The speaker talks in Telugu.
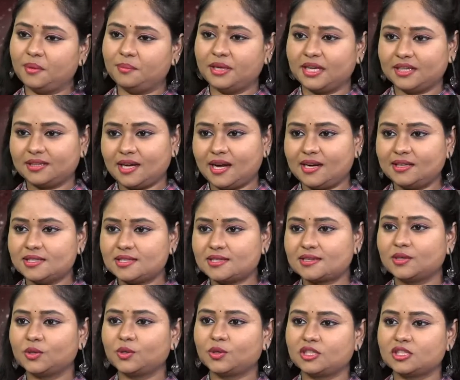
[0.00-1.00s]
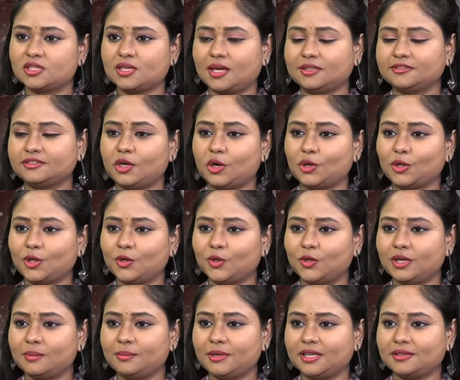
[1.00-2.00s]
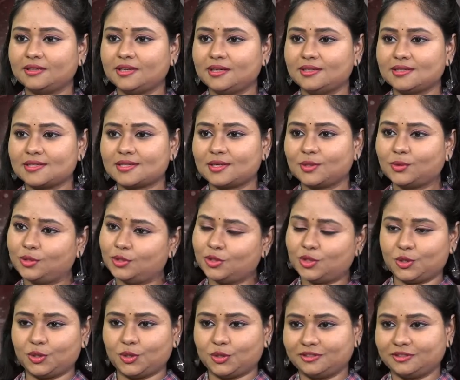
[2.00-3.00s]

మిగతా ఆర్టిస్టుల గురించి ఆ సాంగ్లో ఉన్న మిగతా ఆర్టిస్టుల గురించి కూడా